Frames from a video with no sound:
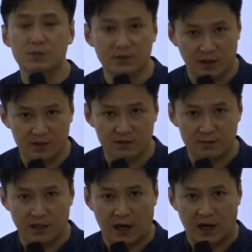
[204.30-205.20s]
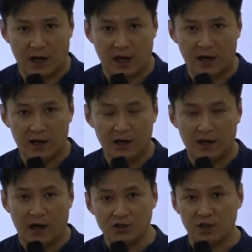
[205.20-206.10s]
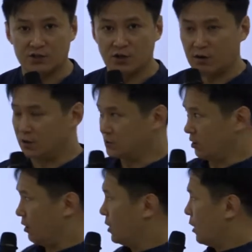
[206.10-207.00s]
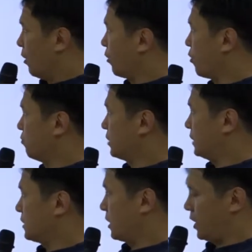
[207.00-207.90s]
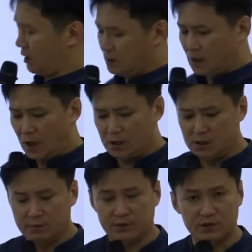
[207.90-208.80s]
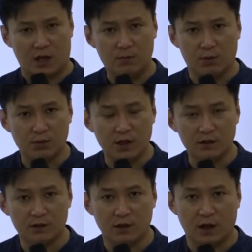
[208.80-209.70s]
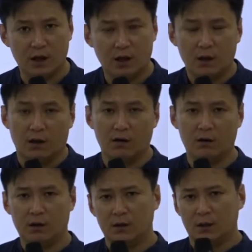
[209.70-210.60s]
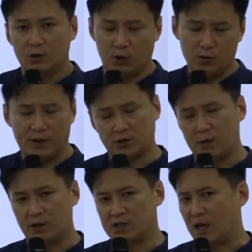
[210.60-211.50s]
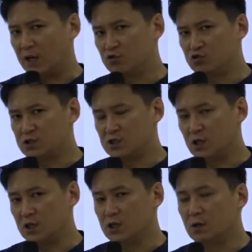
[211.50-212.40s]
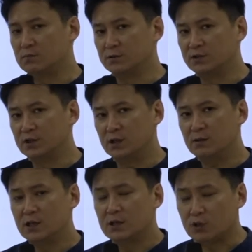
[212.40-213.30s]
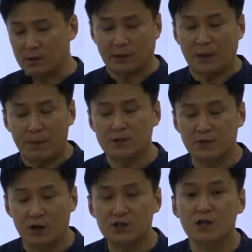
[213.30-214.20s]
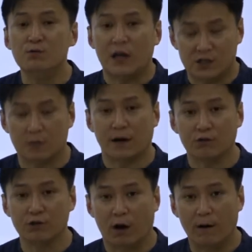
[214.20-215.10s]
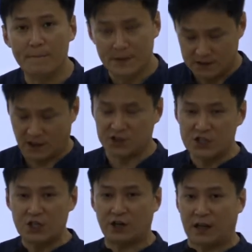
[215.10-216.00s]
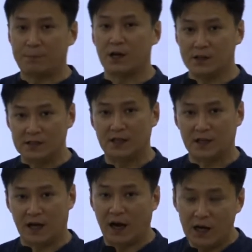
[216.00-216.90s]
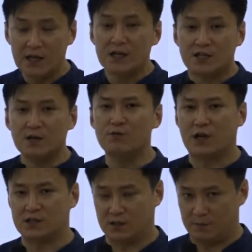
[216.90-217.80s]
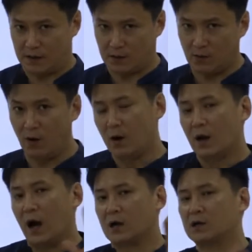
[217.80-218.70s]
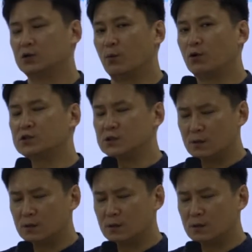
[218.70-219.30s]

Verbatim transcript: 보시면 되겠습니다. 아시겠죠? 그래서 어, 공부를 하다가 아, 이 부분은 잘 모르겠는데 어, 요건 왜 설명을 잘 안 해주시지? 이런 부분들 정말 답답하시면 질문하시기 바라고요. 제가 친절하게 답변해드릴 테니까 질문하시기 바라고 아, 그래도 모르